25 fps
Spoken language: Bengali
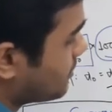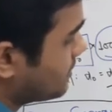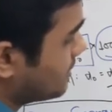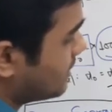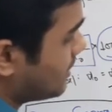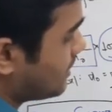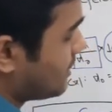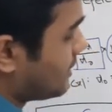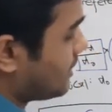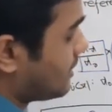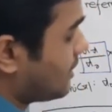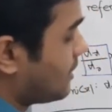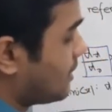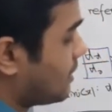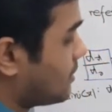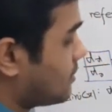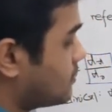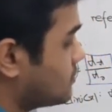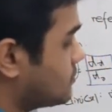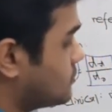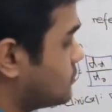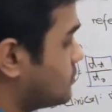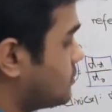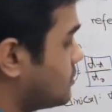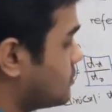হইতে থাকে
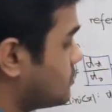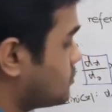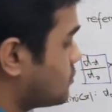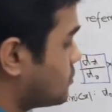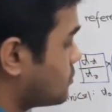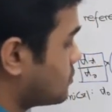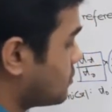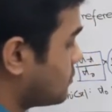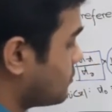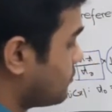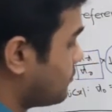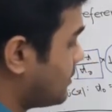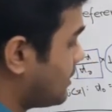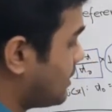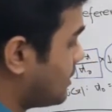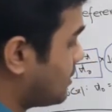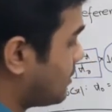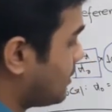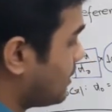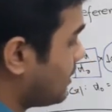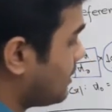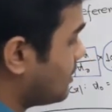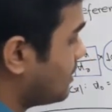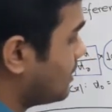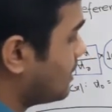এখন যদি ছোট ফিল্ড
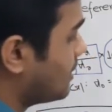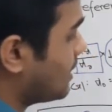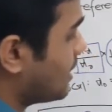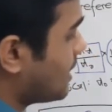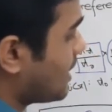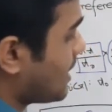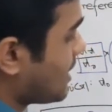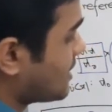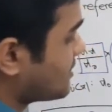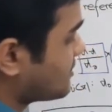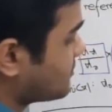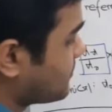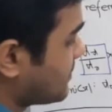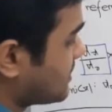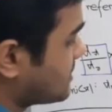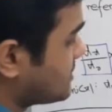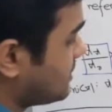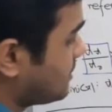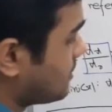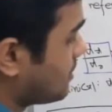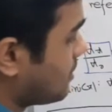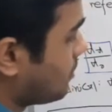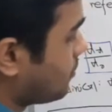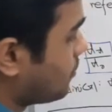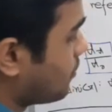হয় আশপাশ
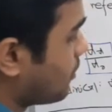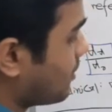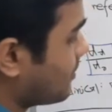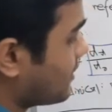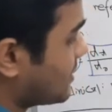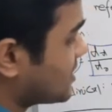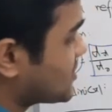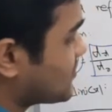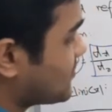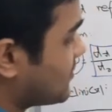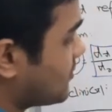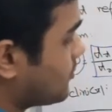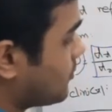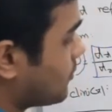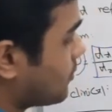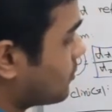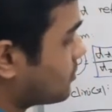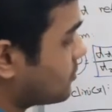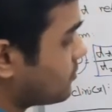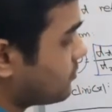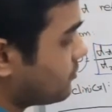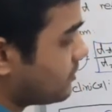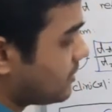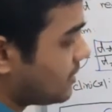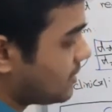থেকে কম আসবে
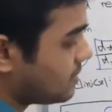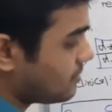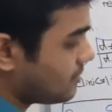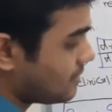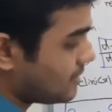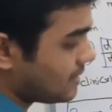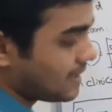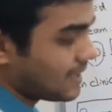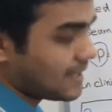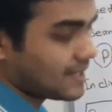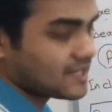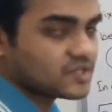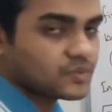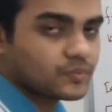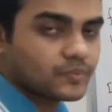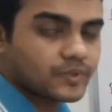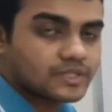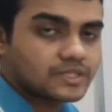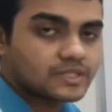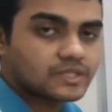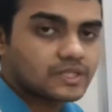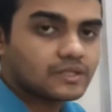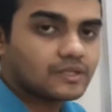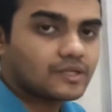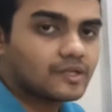বড় ফিল্ড হলে
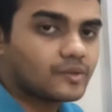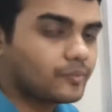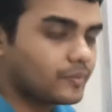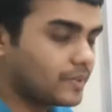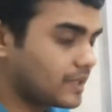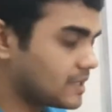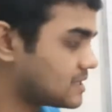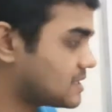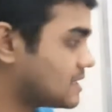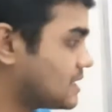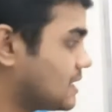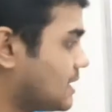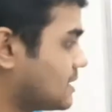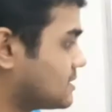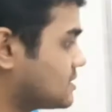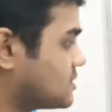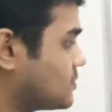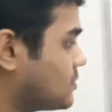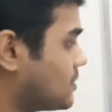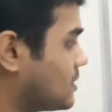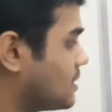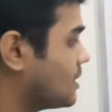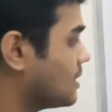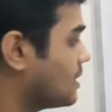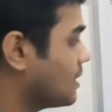আশপাশ থেকে বেশি
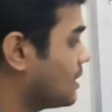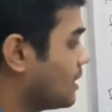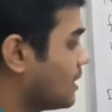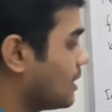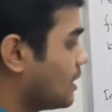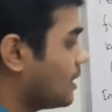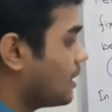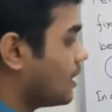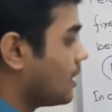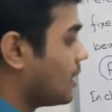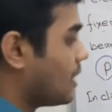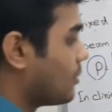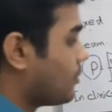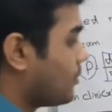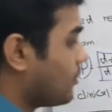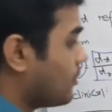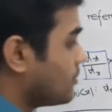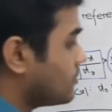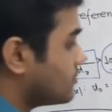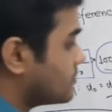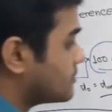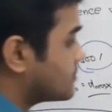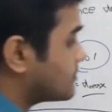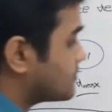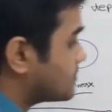আসবে এবং
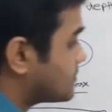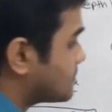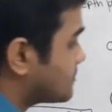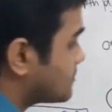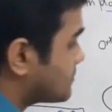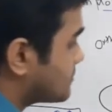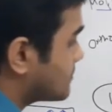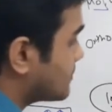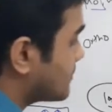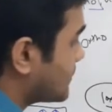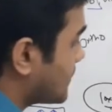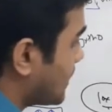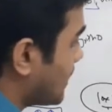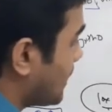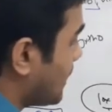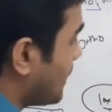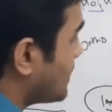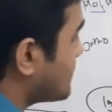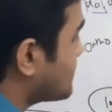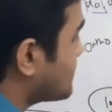এই